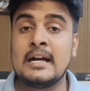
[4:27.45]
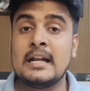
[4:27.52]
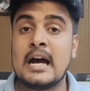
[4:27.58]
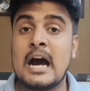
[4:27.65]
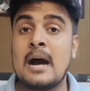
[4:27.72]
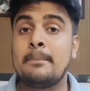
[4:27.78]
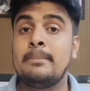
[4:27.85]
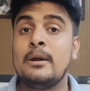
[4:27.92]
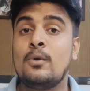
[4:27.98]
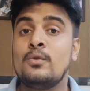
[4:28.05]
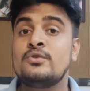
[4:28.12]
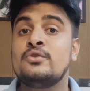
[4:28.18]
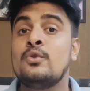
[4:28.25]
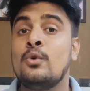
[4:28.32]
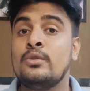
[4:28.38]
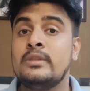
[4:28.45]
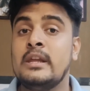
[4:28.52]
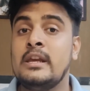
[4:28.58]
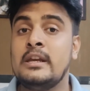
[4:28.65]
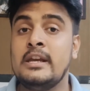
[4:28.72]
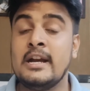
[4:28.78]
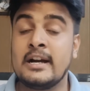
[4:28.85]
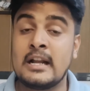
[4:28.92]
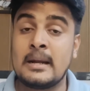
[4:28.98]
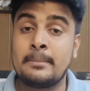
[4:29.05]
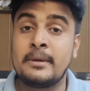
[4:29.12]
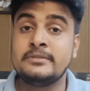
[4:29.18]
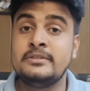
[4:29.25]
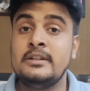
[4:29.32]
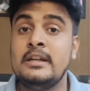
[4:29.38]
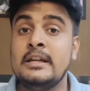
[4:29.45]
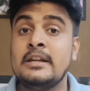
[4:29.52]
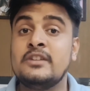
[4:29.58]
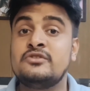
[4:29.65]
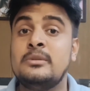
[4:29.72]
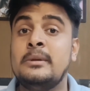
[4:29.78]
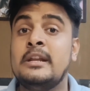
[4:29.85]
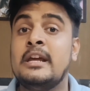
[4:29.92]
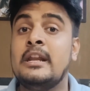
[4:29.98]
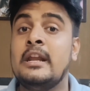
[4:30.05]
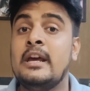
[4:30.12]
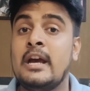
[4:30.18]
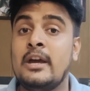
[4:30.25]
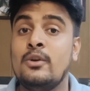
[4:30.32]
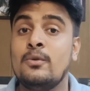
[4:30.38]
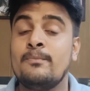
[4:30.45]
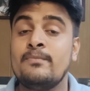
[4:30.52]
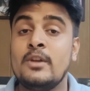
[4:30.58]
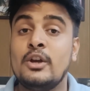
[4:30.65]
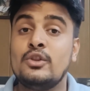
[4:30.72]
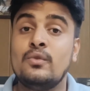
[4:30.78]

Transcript: अगर आपने कुछ ग्रोथ नहीं की अगर आप किसी इंडस्ट्री में नए नए आए हो